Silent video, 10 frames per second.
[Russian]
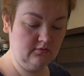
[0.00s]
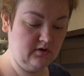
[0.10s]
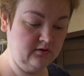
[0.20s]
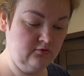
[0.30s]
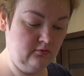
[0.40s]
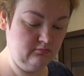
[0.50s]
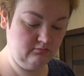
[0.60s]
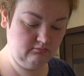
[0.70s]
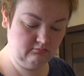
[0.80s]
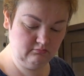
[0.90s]
рассол.
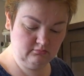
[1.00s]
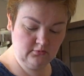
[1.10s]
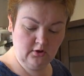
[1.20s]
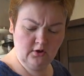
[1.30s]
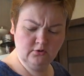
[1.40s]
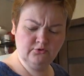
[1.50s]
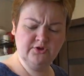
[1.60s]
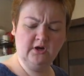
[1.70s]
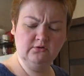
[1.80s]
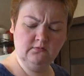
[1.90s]

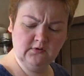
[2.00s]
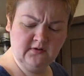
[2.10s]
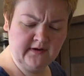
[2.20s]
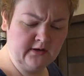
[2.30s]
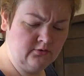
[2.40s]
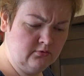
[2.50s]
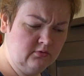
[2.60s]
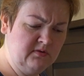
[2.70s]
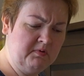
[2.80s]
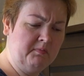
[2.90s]
Слушайте, а кто вот говорит, что
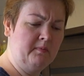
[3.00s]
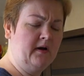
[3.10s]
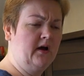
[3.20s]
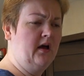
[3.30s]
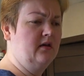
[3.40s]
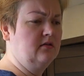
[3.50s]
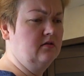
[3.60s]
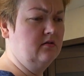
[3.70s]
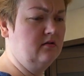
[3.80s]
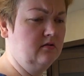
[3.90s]
типа помогает...
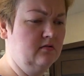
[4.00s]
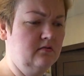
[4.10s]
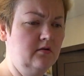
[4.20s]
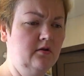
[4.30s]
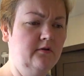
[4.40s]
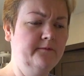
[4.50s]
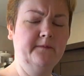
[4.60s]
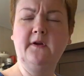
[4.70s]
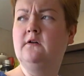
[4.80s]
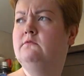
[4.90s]
Э,
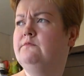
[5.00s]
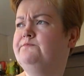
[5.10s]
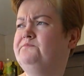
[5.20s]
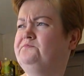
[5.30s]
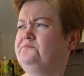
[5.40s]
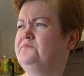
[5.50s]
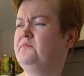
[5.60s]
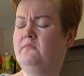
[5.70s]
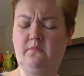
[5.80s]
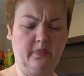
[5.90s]
как его?
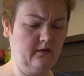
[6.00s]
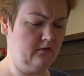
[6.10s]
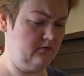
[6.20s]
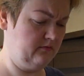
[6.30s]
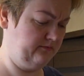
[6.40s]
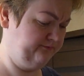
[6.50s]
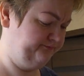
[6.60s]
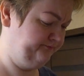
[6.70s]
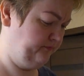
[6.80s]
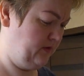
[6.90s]

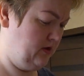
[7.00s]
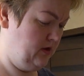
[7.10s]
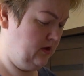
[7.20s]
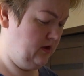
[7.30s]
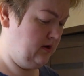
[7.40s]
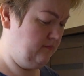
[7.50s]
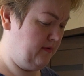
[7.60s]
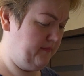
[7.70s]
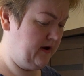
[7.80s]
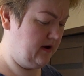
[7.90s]
Э,
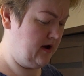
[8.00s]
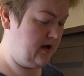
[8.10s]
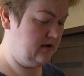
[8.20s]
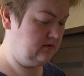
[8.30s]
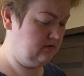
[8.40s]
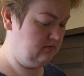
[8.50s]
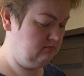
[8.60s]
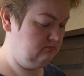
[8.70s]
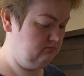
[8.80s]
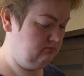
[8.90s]
помогает
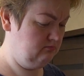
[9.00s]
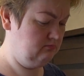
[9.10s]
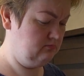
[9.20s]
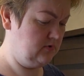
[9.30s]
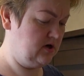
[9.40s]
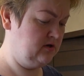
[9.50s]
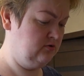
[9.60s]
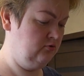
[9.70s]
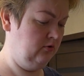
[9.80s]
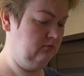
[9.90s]

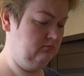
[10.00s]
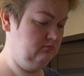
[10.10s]
рассол.